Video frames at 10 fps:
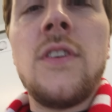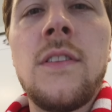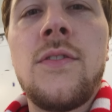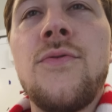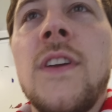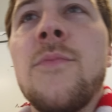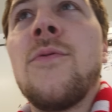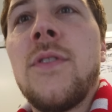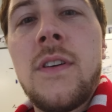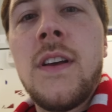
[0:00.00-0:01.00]
chiottes, je vous les
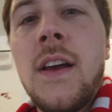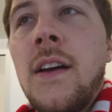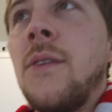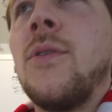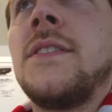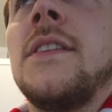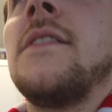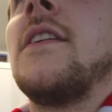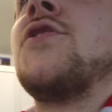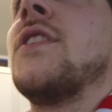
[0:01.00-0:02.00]
montre. Moi
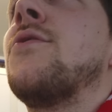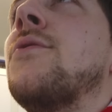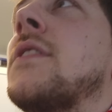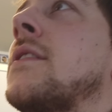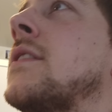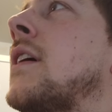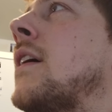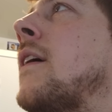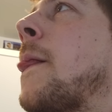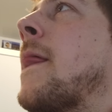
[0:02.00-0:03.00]
c'est des Algeco, hein.
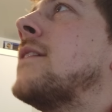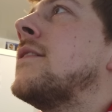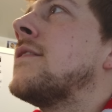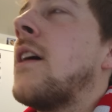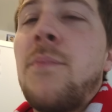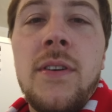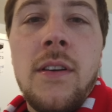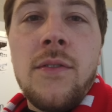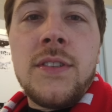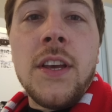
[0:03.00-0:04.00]
assez simple,
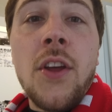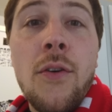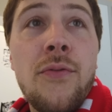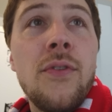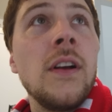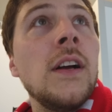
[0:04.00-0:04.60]
c'est neuf.